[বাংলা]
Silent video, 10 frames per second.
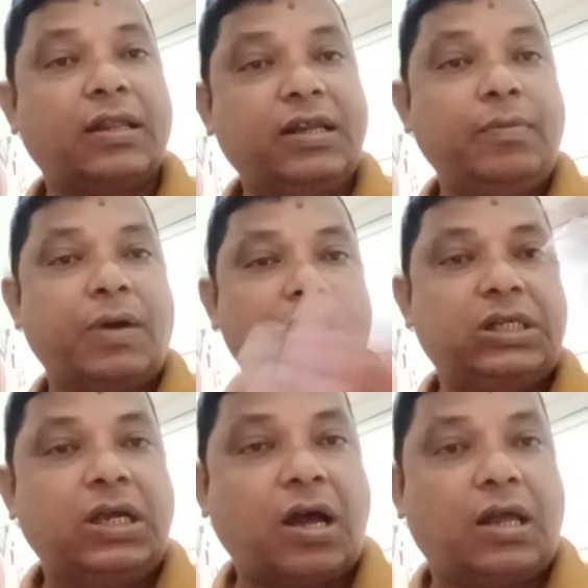
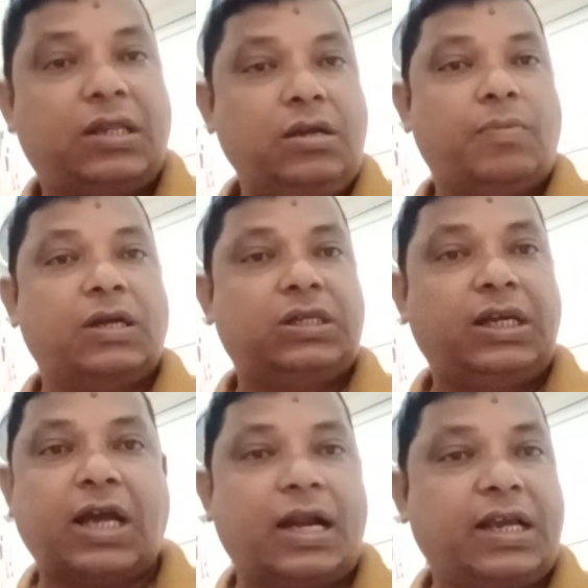আদিবাসী
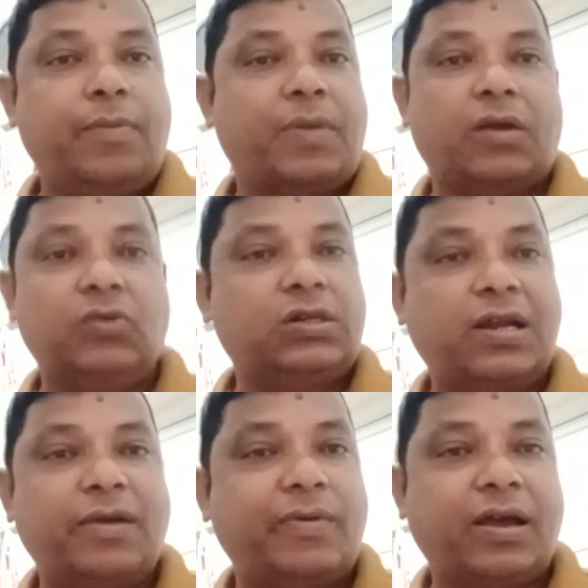আদিবাসী আর কি মানুষ
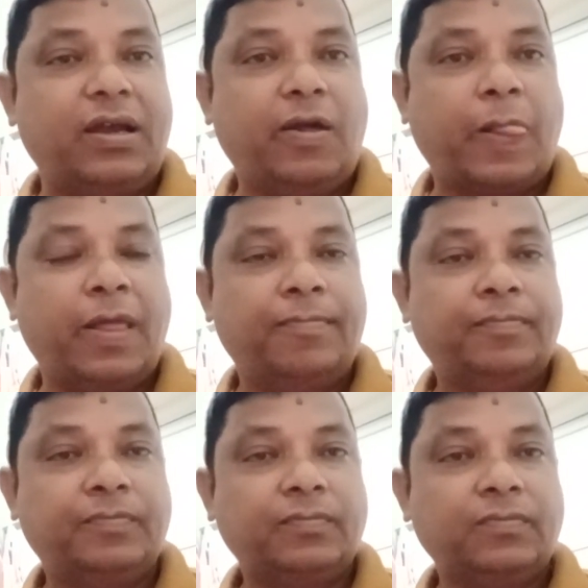নয় ভাই
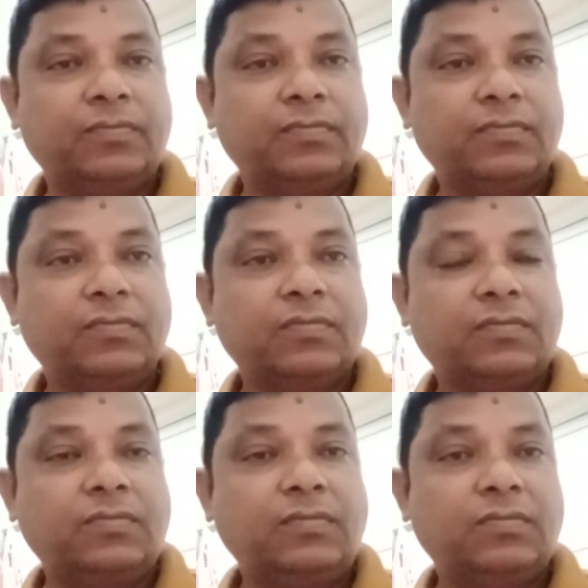
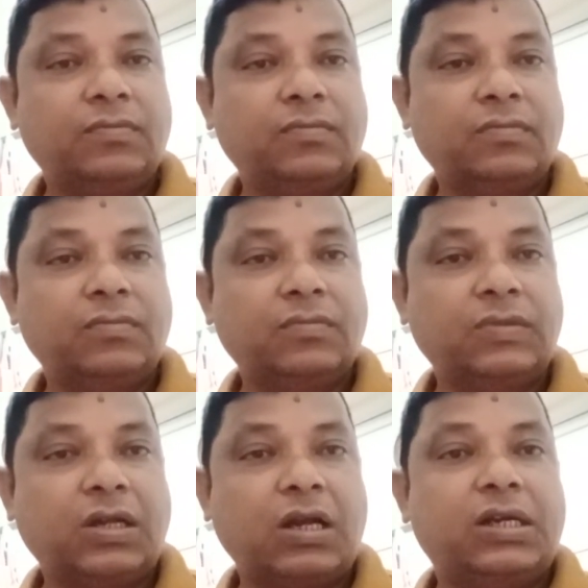হুম
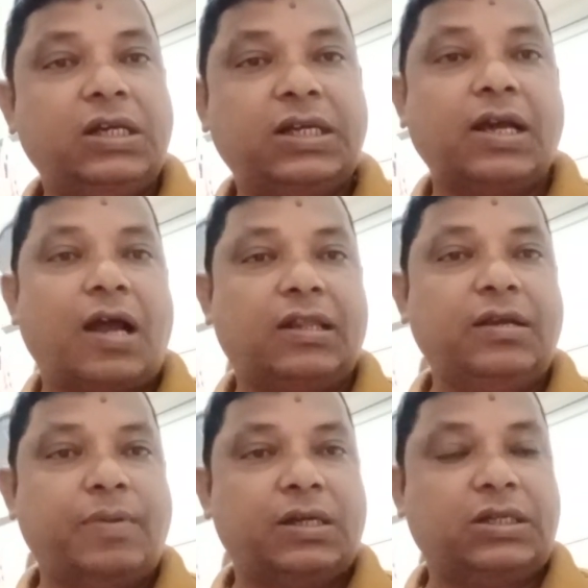আর কিসের
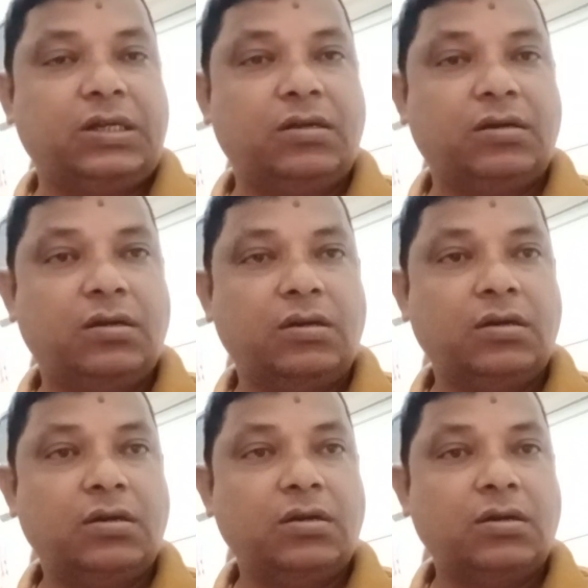আদিবাসী
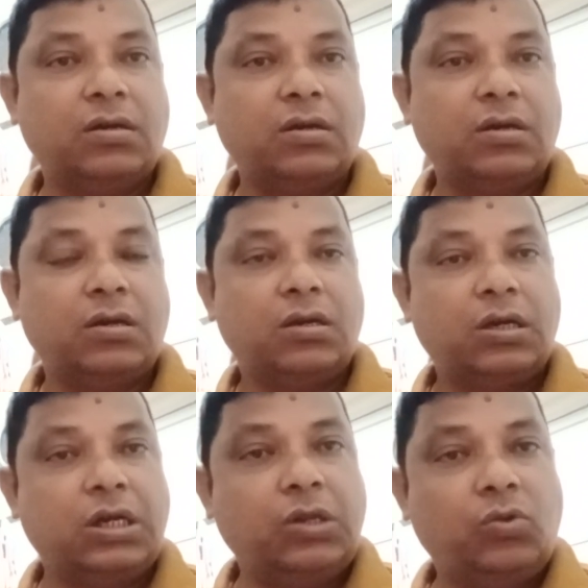
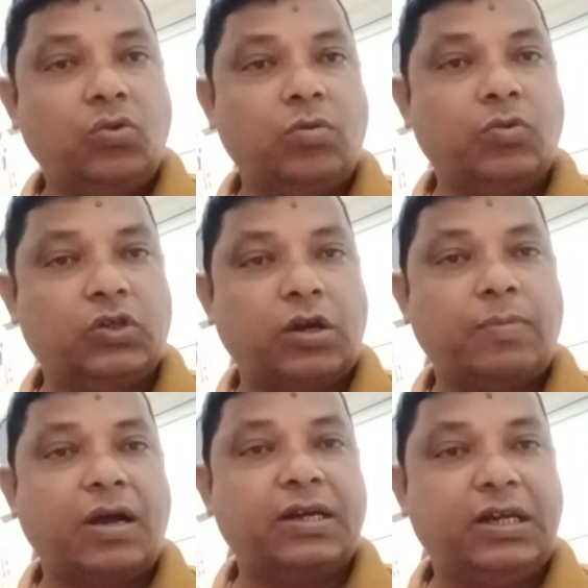হিন্দু
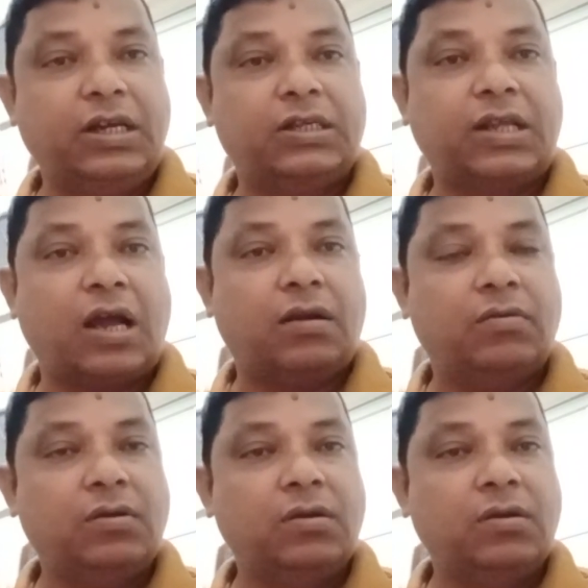মুসলমান খ্রিস্টান